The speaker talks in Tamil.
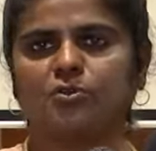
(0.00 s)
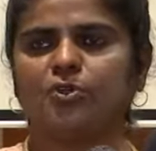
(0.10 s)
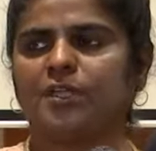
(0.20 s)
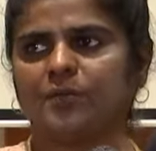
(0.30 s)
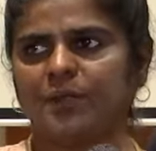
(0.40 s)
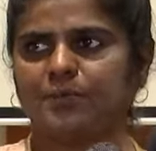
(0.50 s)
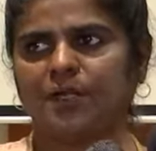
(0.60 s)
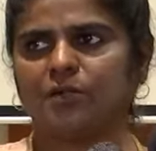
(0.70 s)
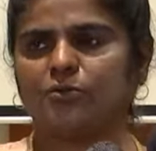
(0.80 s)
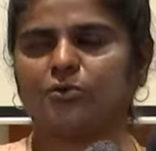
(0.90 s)

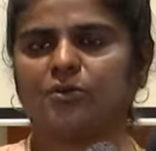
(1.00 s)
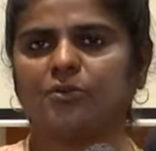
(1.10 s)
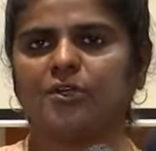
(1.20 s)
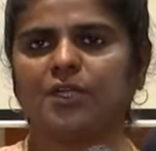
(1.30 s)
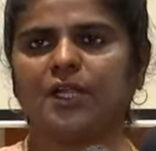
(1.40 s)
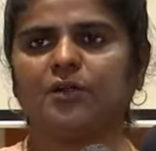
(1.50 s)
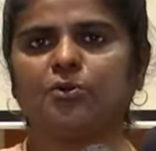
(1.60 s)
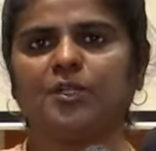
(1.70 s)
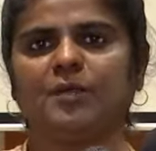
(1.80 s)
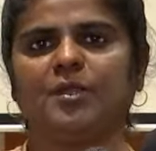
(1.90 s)
கூட்டமைப்புகள் கு குழுக்களின்
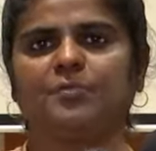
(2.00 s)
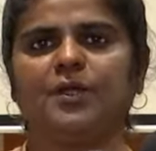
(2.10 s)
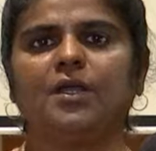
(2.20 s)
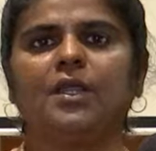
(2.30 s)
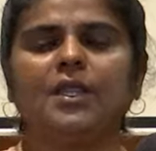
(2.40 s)
கூட்டமைப்பு